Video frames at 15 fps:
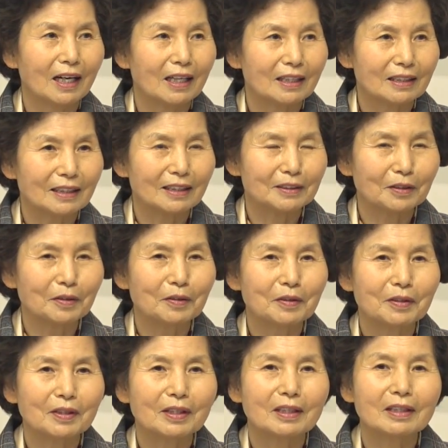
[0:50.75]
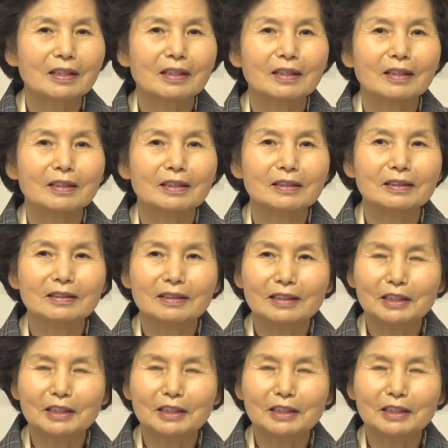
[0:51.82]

그래서 그